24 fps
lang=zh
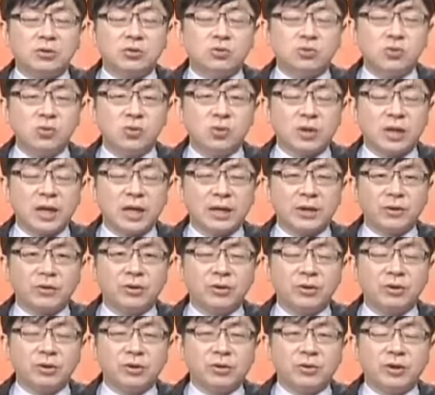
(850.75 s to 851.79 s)
如果他
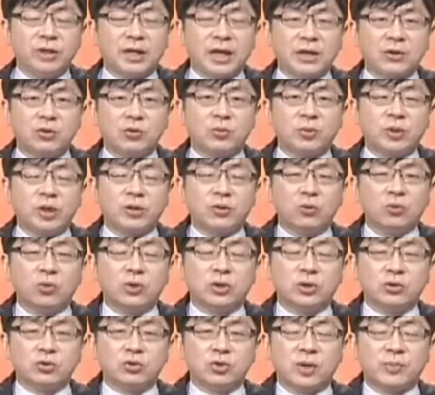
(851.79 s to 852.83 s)
留欧，有一档股票
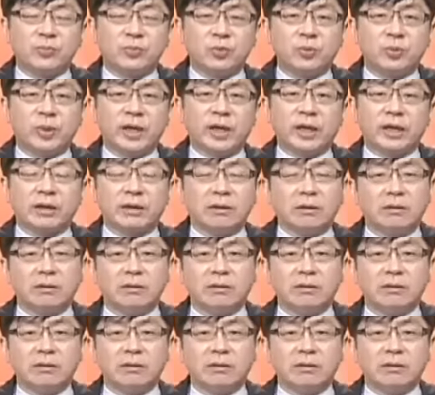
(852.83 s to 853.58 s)
稳赚不赔，